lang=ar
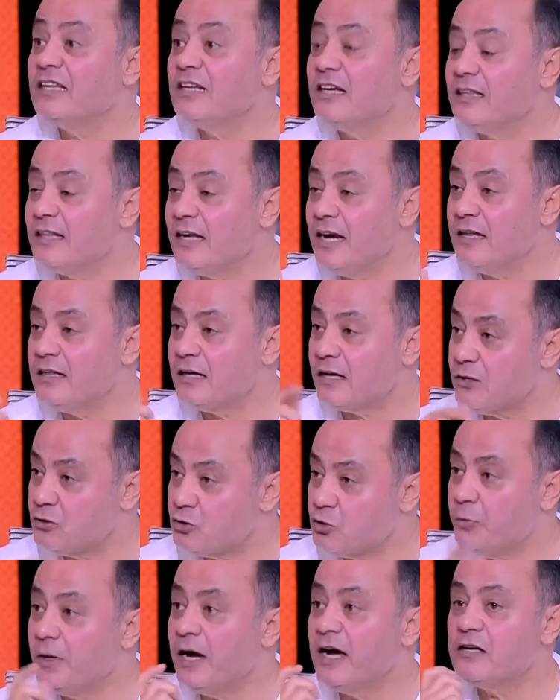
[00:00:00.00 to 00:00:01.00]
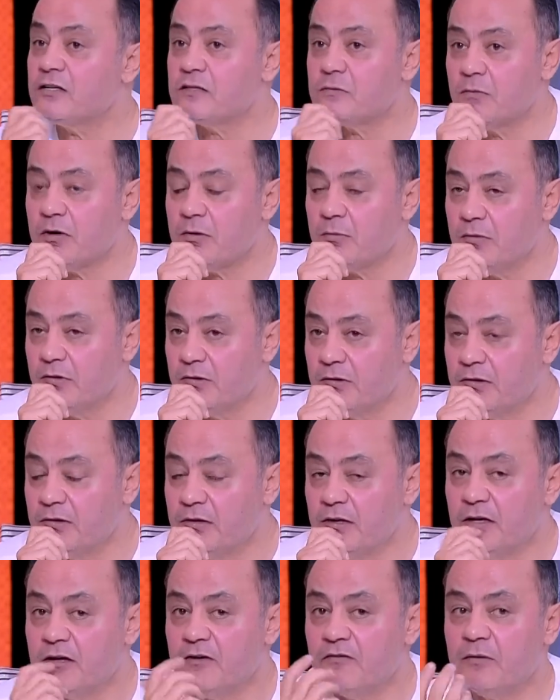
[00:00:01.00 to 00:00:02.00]
3 3 كان صبحي حارس المرمى
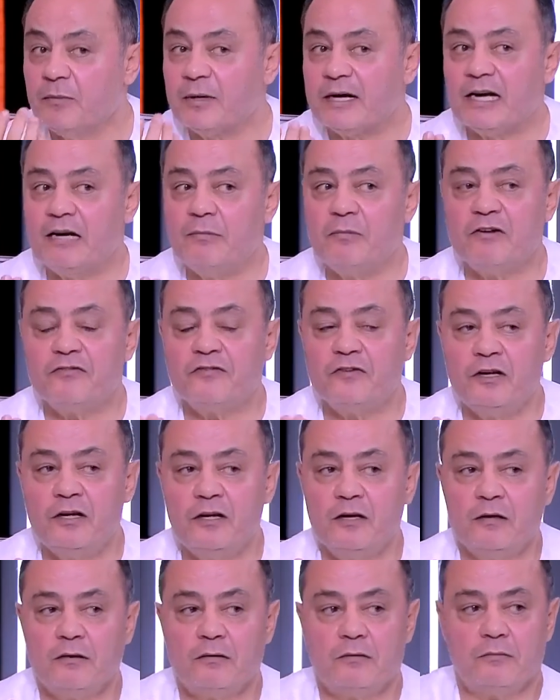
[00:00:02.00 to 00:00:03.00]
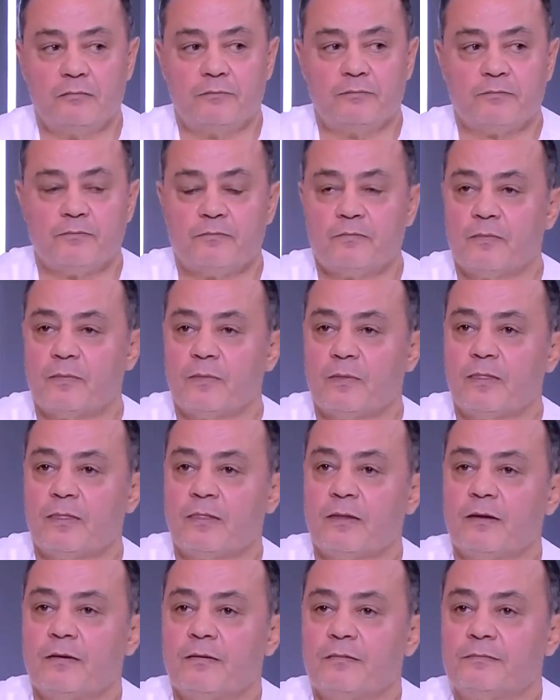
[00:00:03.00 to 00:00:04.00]
فبكلمك في طب ليه ليه
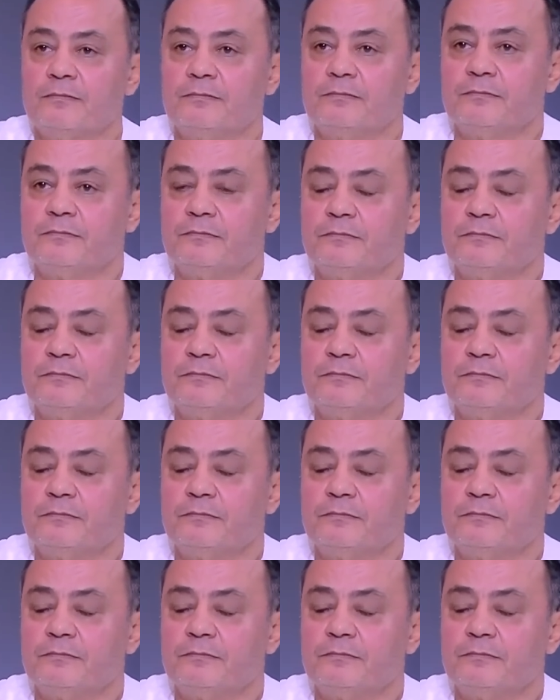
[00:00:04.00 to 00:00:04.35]
ليه بنقول